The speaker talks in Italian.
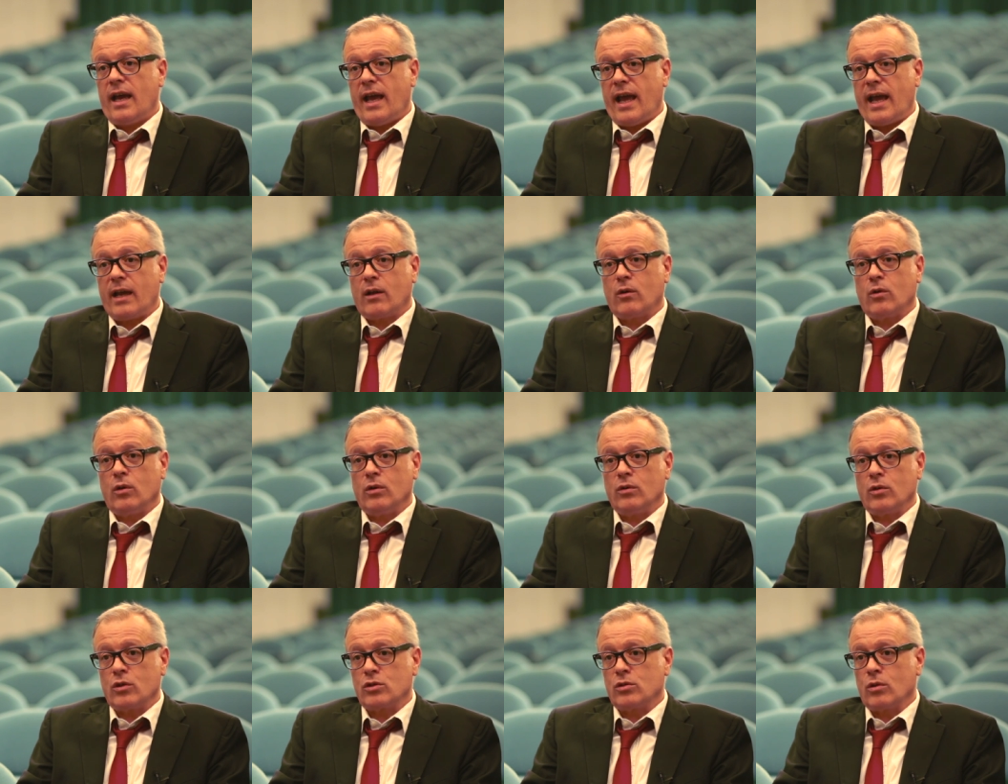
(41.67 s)

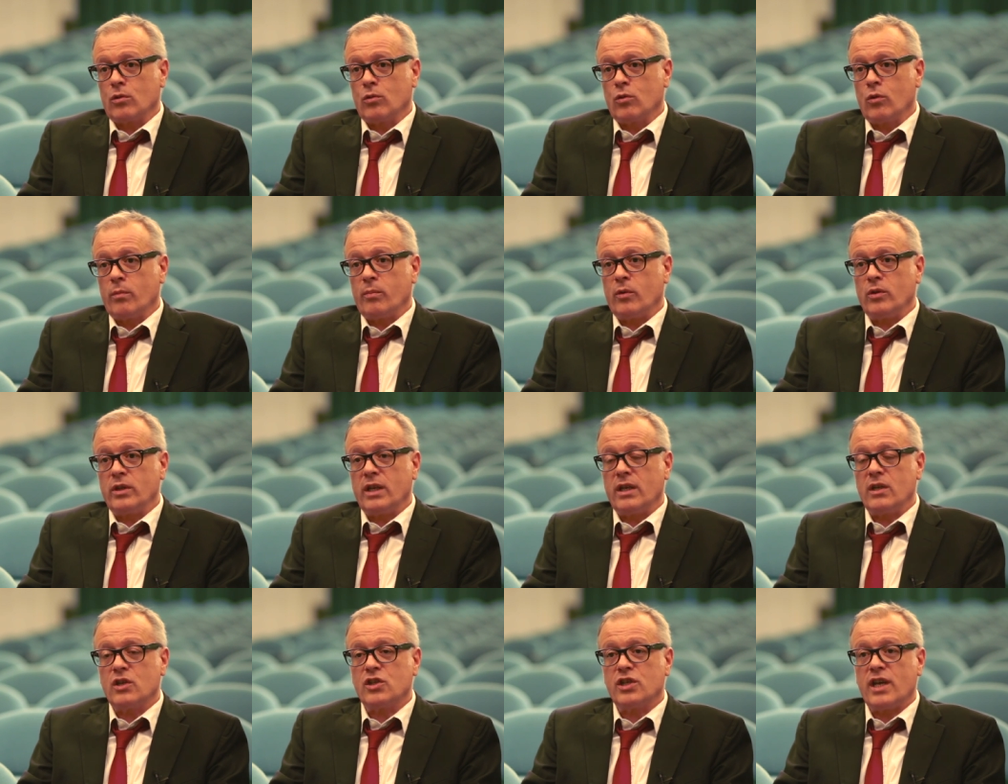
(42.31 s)
Ecco, il nostro
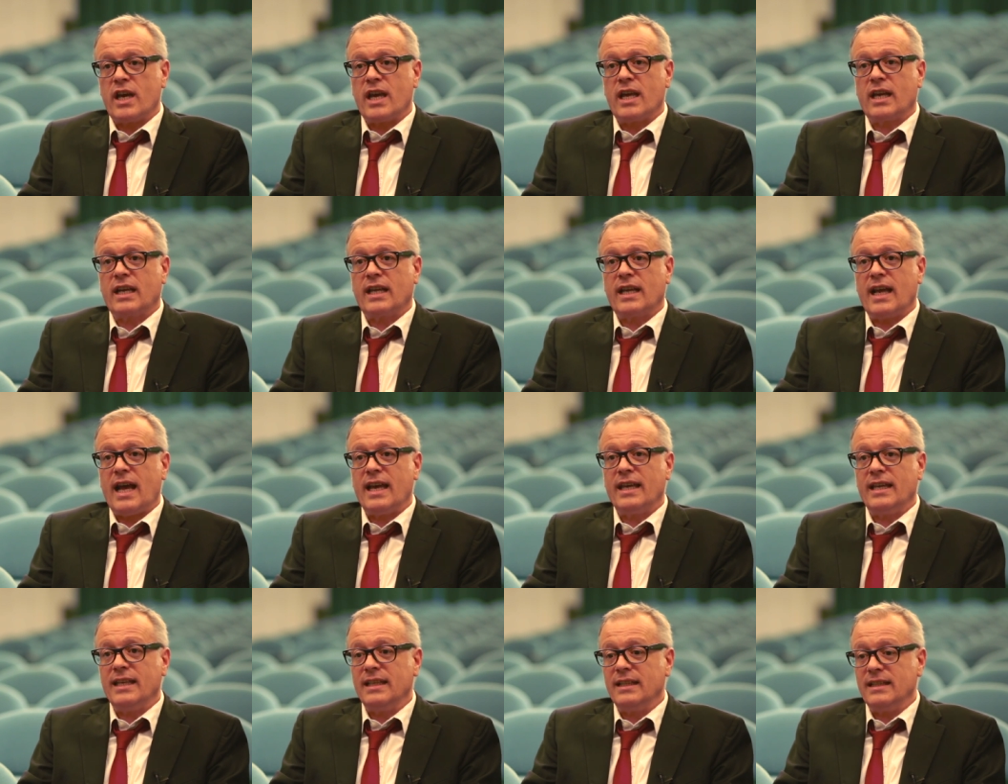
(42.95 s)
gruppo di
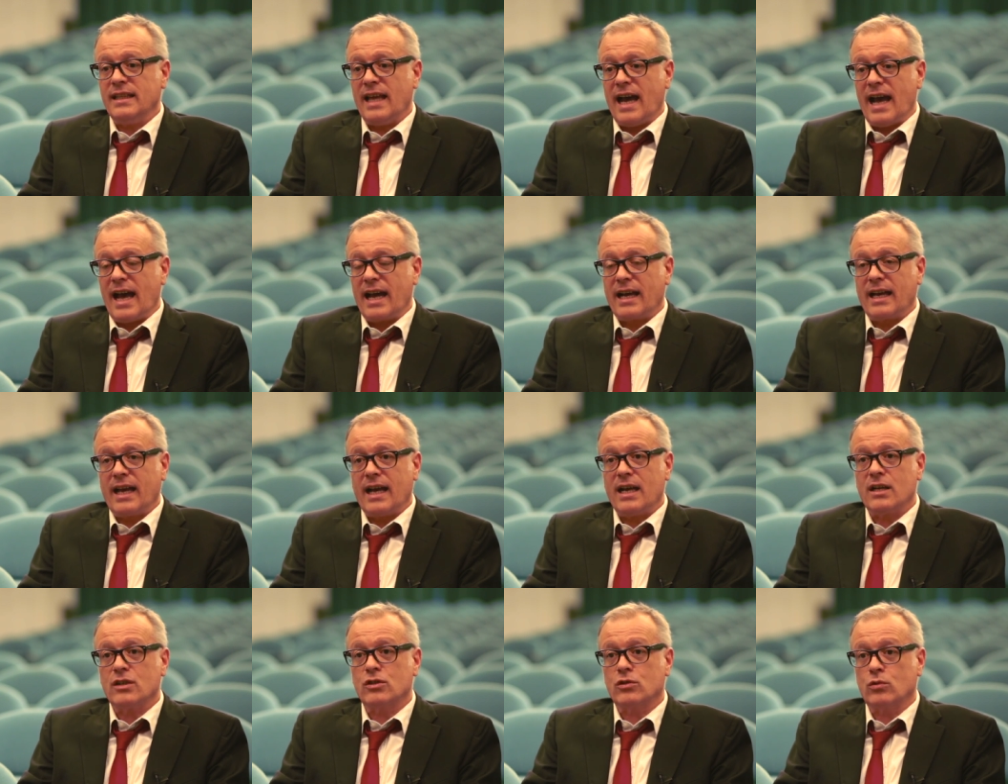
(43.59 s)
ricerca
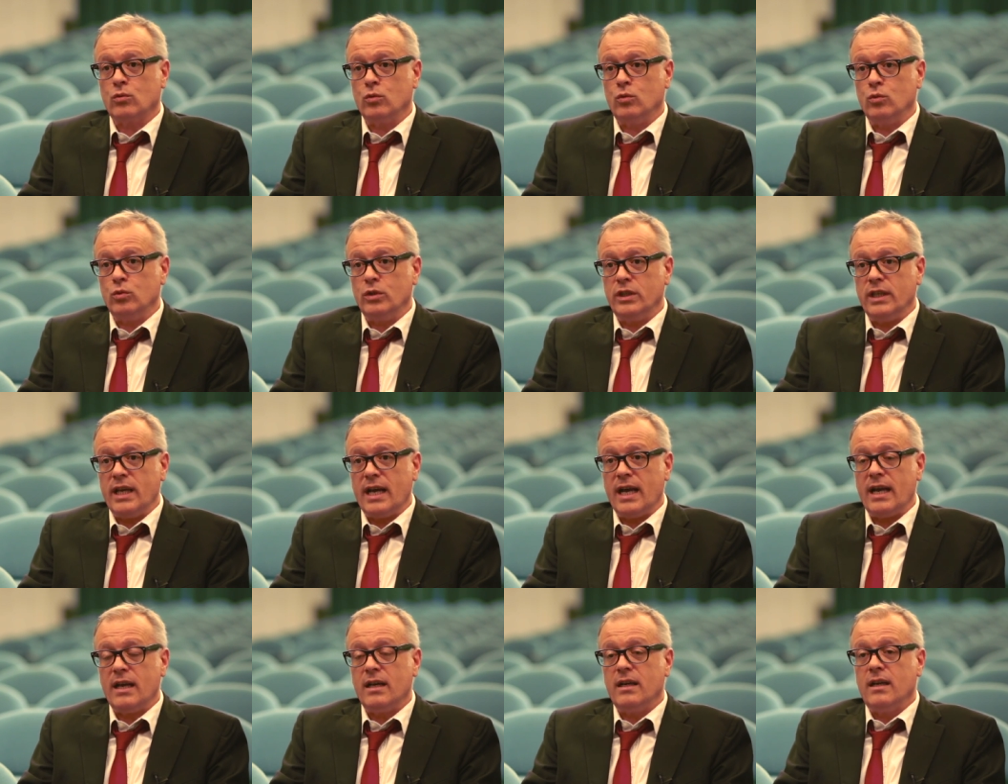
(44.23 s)
indaga,
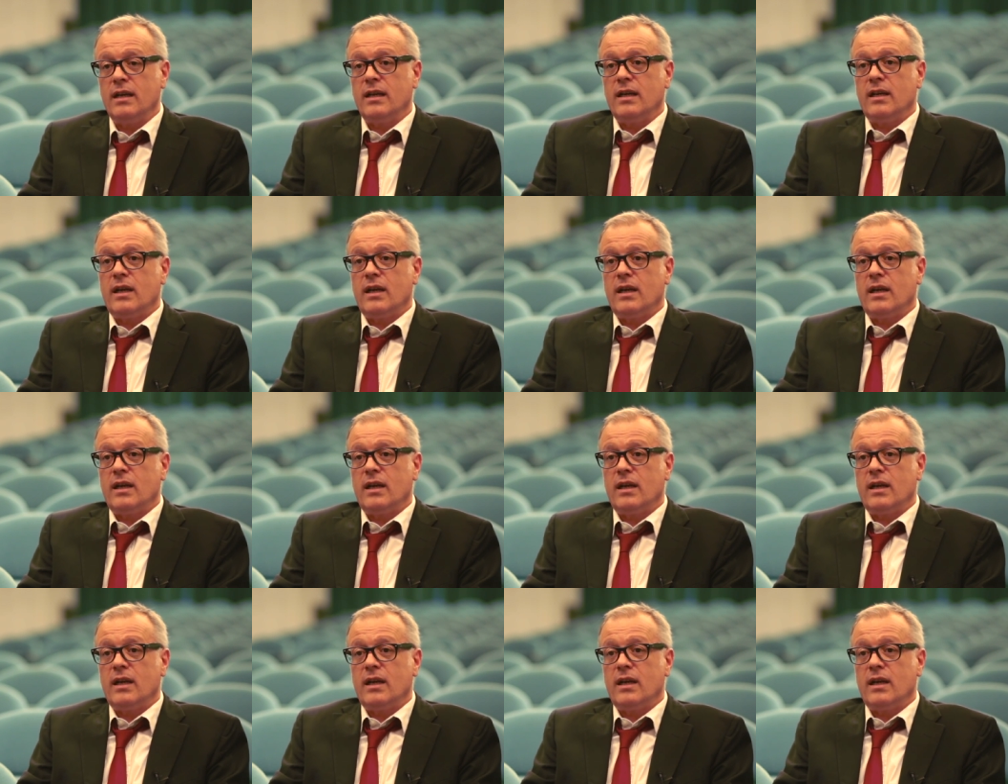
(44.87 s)
studia,